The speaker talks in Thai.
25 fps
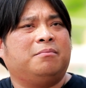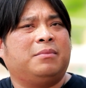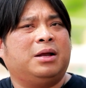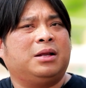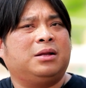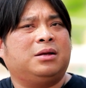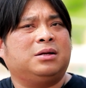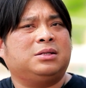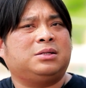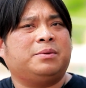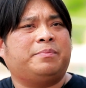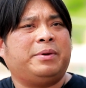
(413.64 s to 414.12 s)
มั
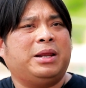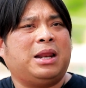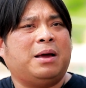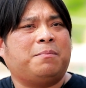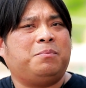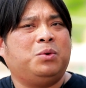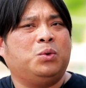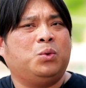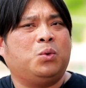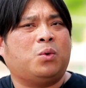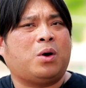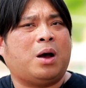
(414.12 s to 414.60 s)
นก็จะไป
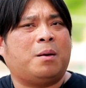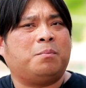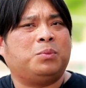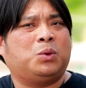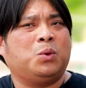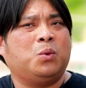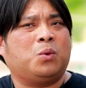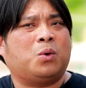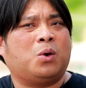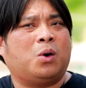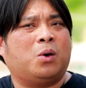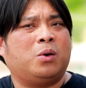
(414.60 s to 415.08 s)
รับรู้ความ
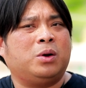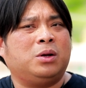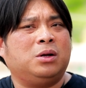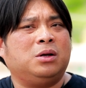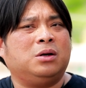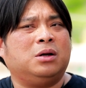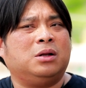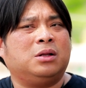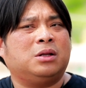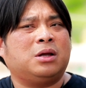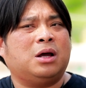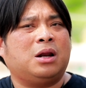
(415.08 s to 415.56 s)
ทุกข์ของคน
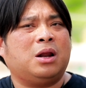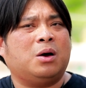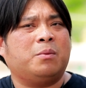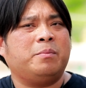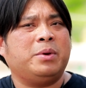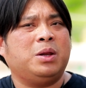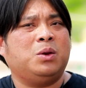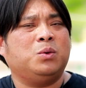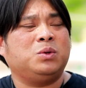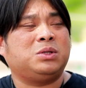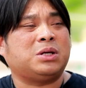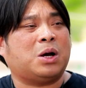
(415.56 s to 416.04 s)
อื่นถ้าเรา
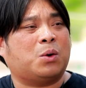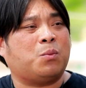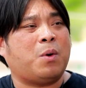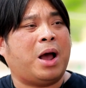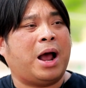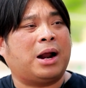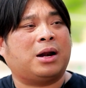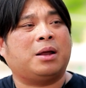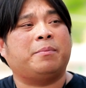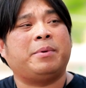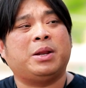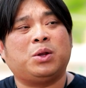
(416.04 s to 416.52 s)
ไม่รู้จัก
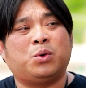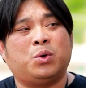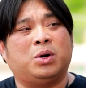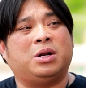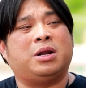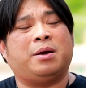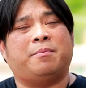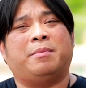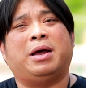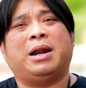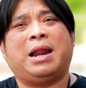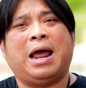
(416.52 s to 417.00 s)
วางถ้าเป็นคน
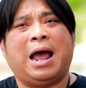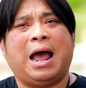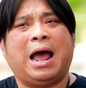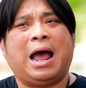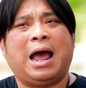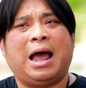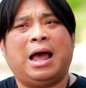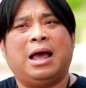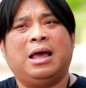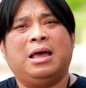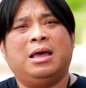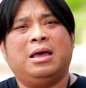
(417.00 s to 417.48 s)
ธรรมดา
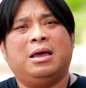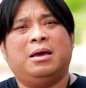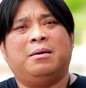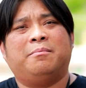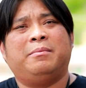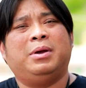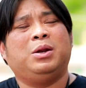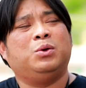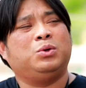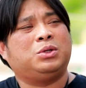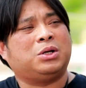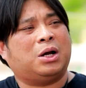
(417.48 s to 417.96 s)

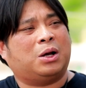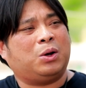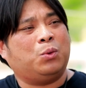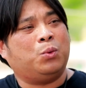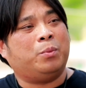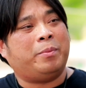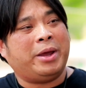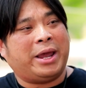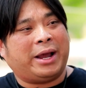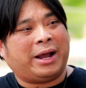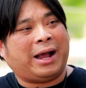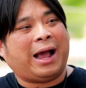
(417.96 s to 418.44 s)
ไม่รู้จัก
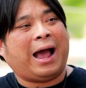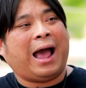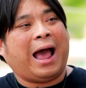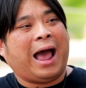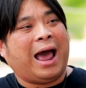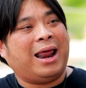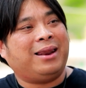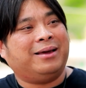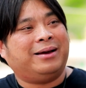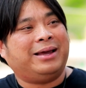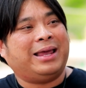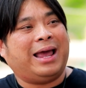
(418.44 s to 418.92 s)
อุเบกขา
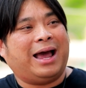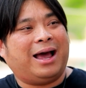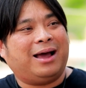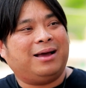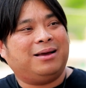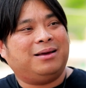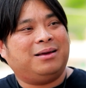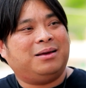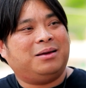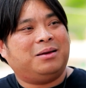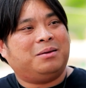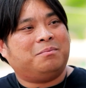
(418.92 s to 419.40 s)
เลยอ่ะ
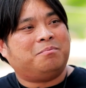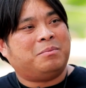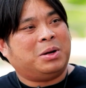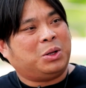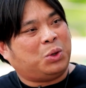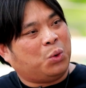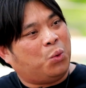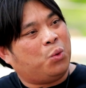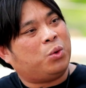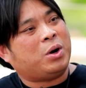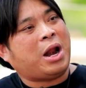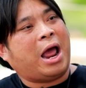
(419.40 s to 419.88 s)
มั
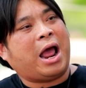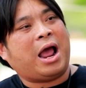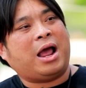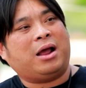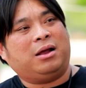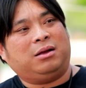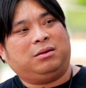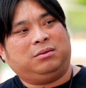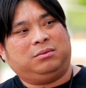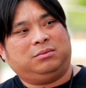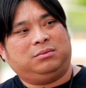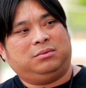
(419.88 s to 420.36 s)
นทุกข์นะ
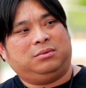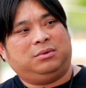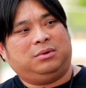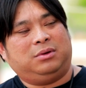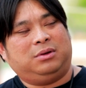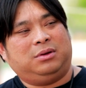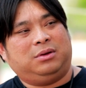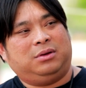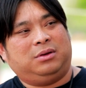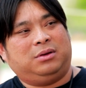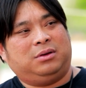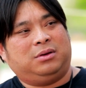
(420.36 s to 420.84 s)

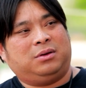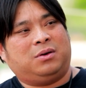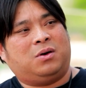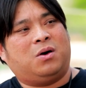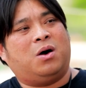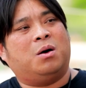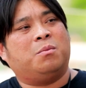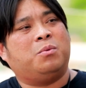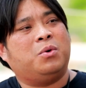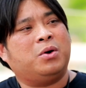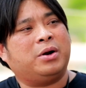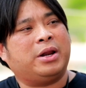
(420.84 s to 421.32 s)
ข
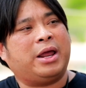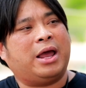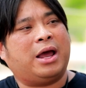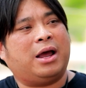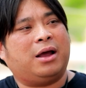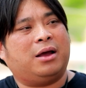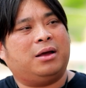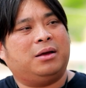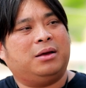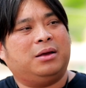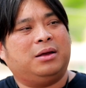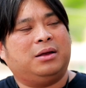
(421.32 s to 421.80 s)
องพวกเนี้ย
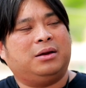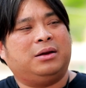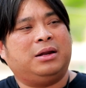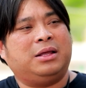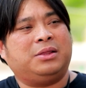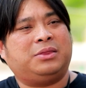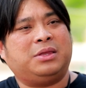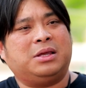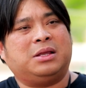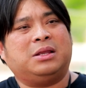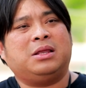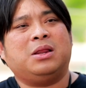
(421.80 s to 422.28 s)
ใน
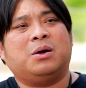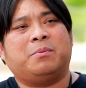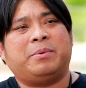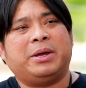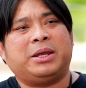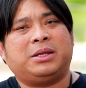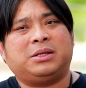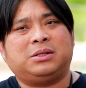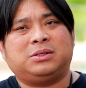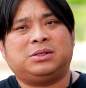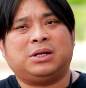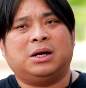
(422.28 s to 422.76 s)
สิ่งที่เรา
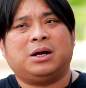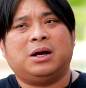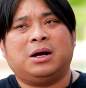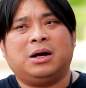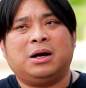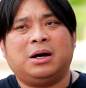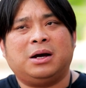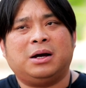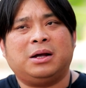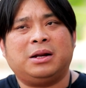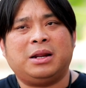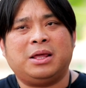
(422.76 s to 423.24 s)
ไปเจอ
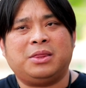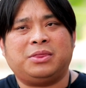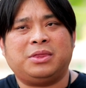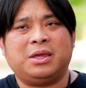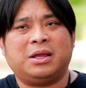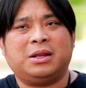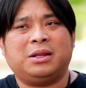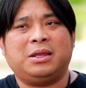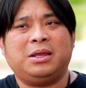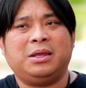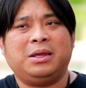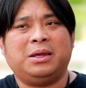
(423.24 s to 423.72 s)
ใน
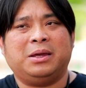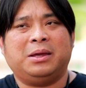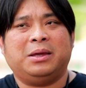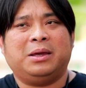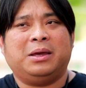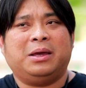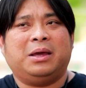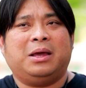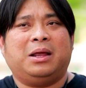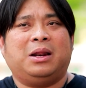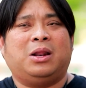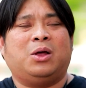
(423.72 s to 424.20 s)
สิ่งที่
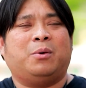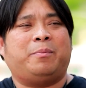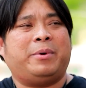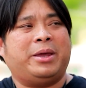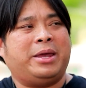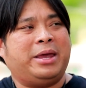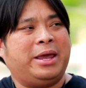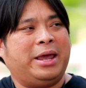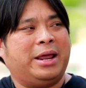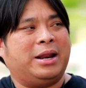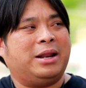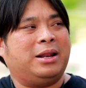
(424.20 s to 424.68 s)
เราไป
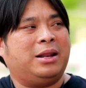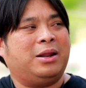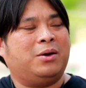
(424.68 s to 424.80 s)
เห็น